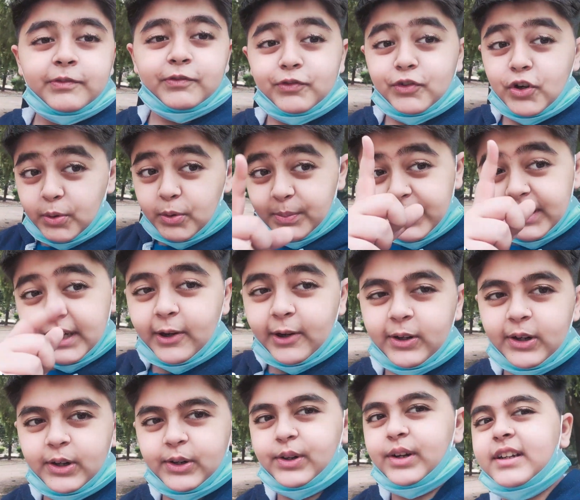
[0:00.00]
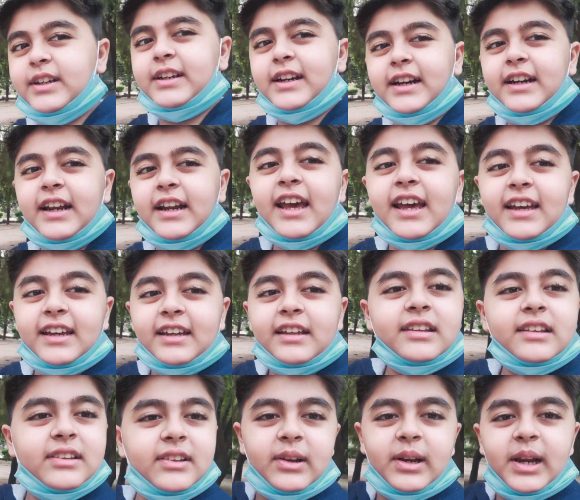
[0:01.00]
वो भी डाउनलोड करना है
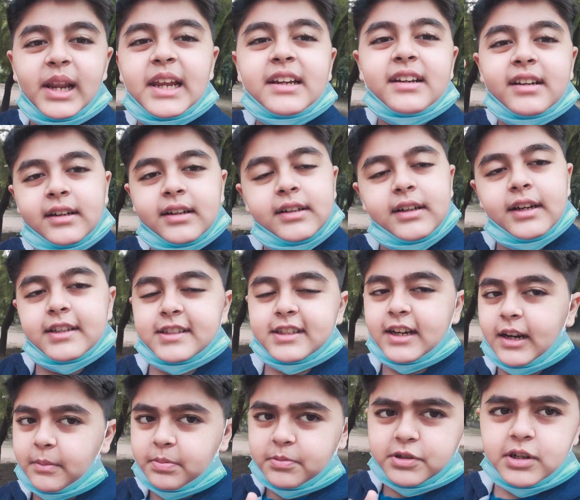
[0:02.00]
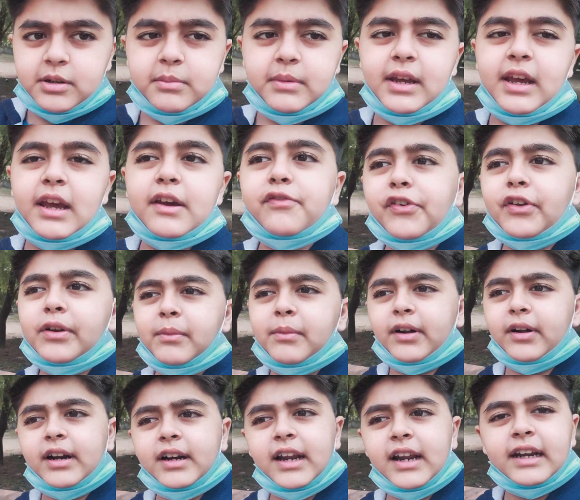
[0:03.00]
तो लिंक डिस्क्रिप्शन में है
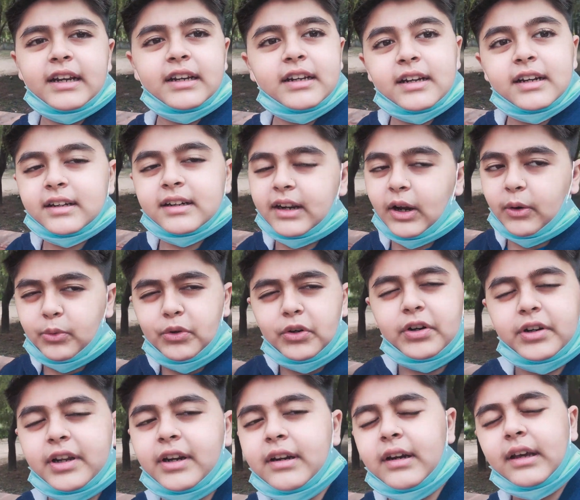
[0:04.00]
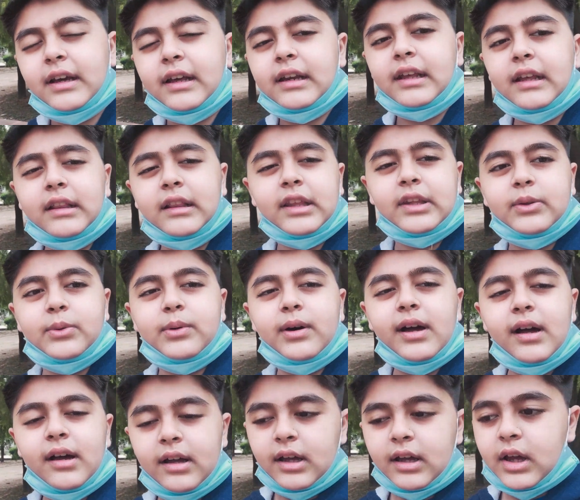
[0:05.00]
फिल्मोरा नाइन का डाउनलोड करने का लिंक दे
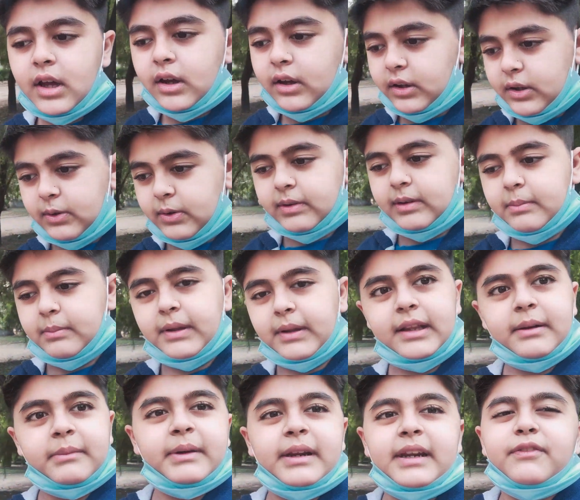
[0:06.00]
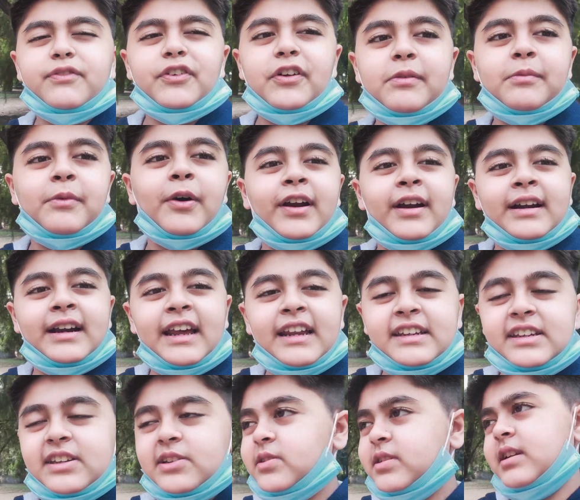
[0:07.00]
दूँगा क्योंकि मतलब मैंने फिल्मोरा
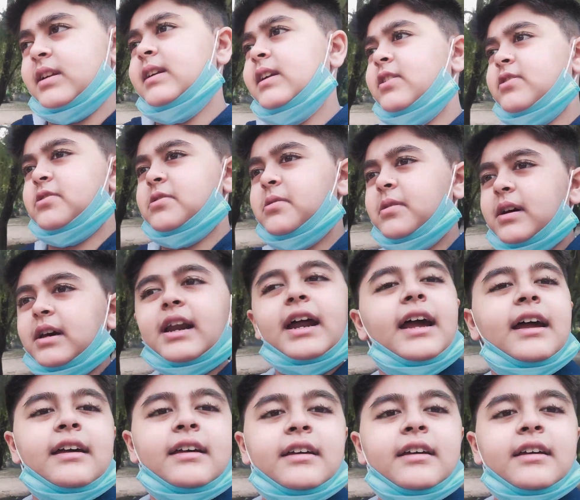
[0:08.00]
नाइन यूज़ करना शुरू करा है